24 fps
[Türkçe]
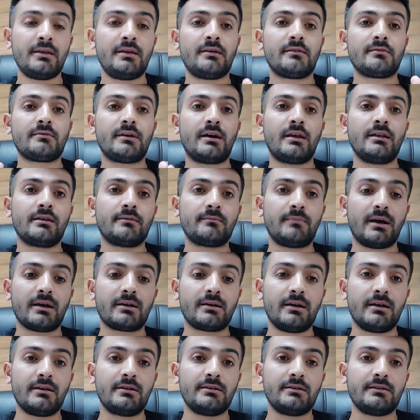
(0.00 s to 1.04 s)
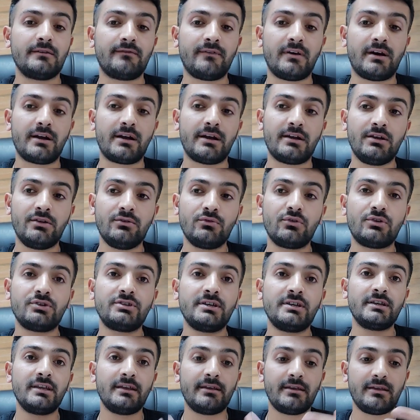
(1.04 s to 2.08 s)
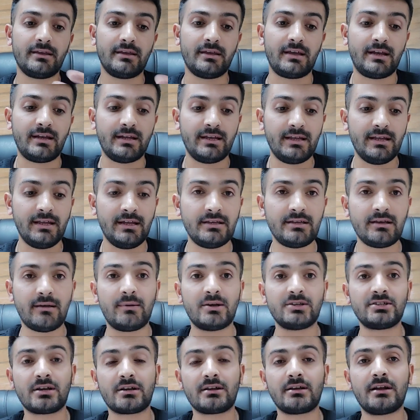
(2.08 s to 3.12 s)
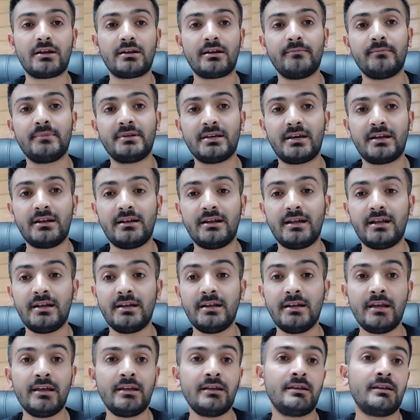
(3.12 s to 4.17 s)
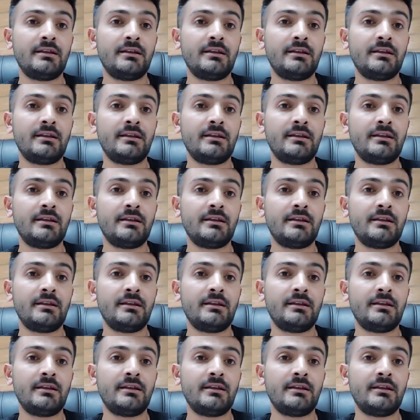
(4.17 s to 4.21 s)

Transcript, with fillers: Sağlık Bakanlığı Fahrettin Koca yani ilk yapacaklarından bir taneleri de